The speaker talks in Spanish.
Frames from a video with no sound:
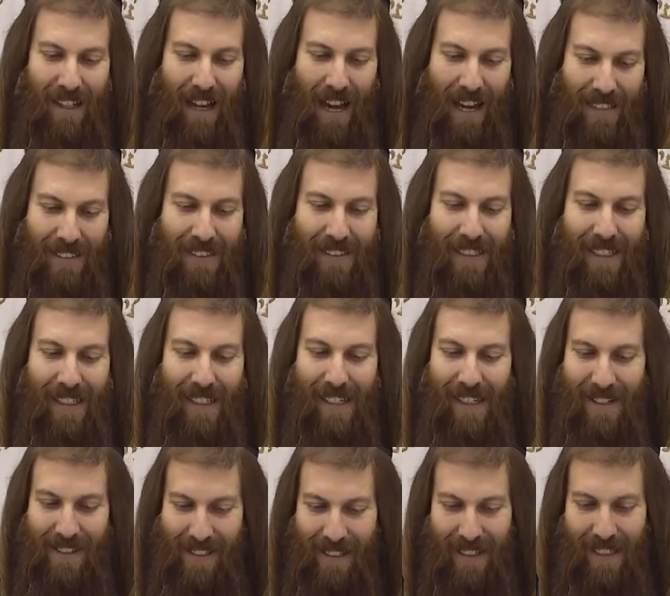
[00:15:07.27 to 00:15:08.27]
ante
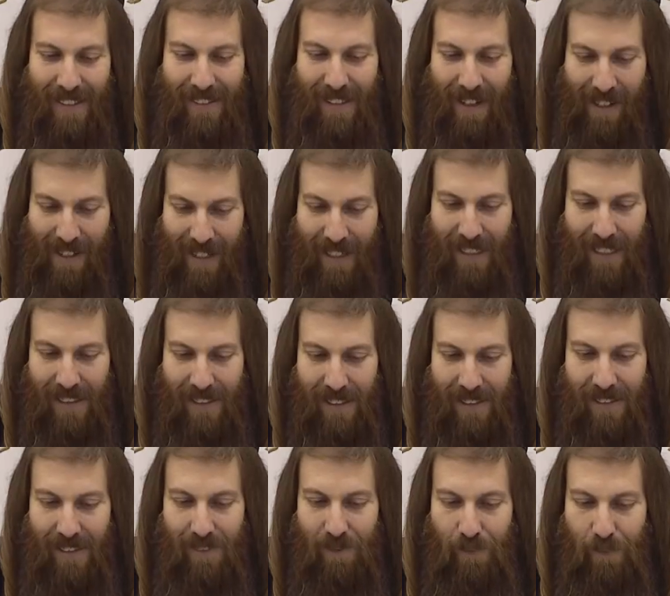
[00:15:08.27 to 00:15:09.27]
el Rey de
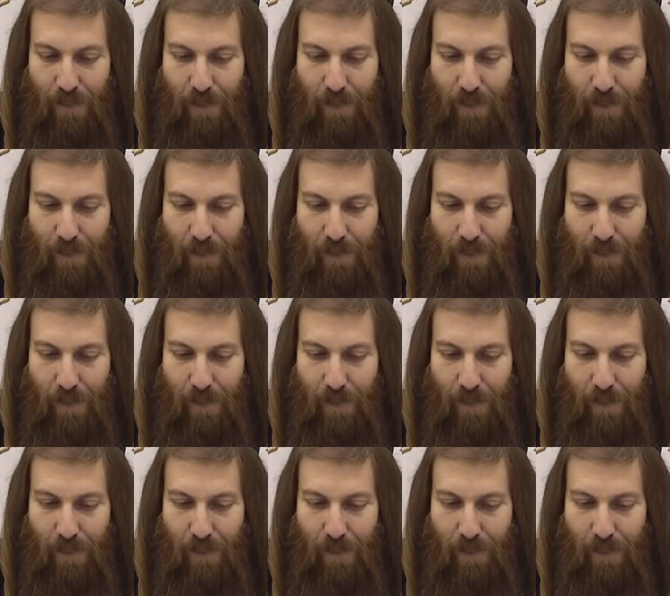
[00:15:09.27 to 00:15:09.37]
Reyes,